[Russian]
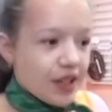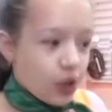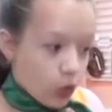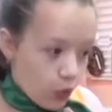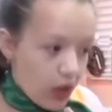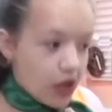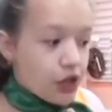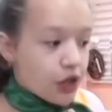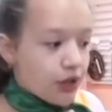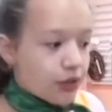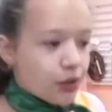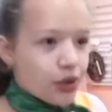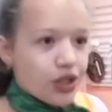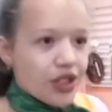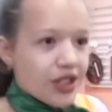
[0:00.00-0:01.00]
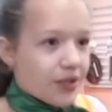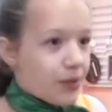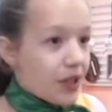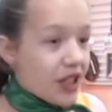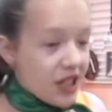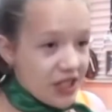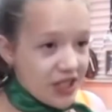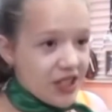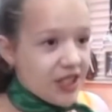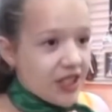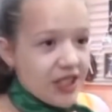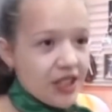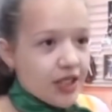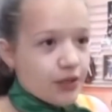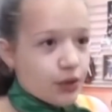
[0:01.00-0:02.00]
и у мальчиков тоже есть боязнь
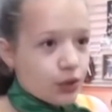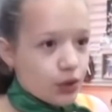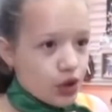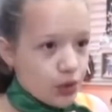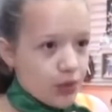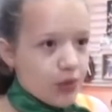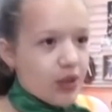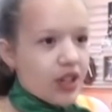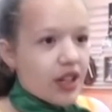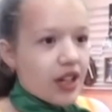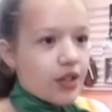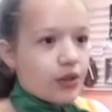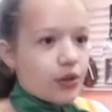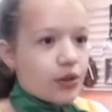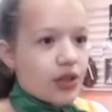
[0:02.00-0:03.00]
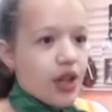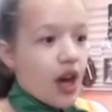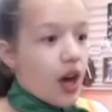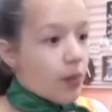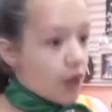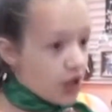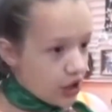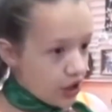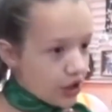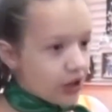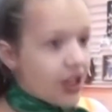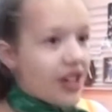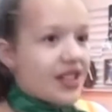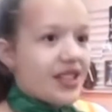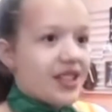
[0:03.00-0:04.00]
сцены, вот очень помогают.
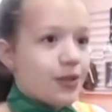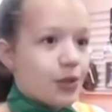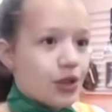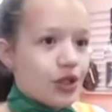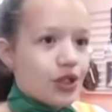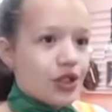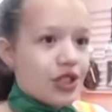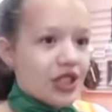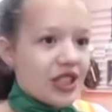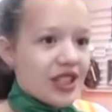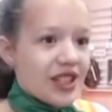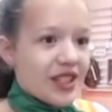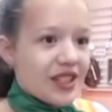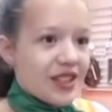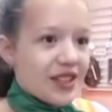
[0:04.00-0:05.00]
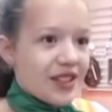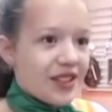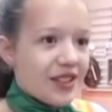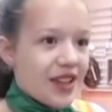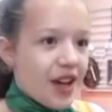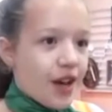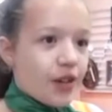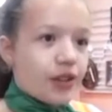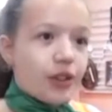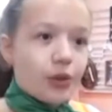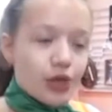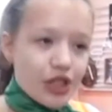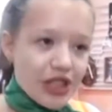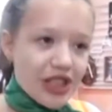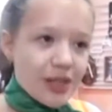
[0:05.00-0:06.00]
Мастер-классы очень интересные,
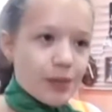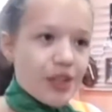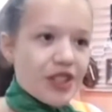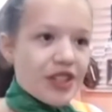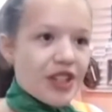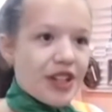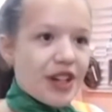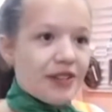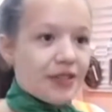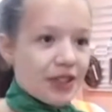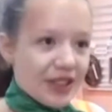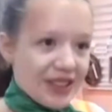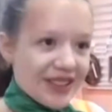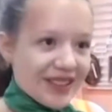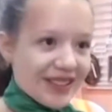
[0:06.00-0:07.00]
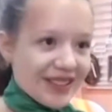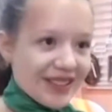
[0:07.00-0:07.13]
научились пусти ковы.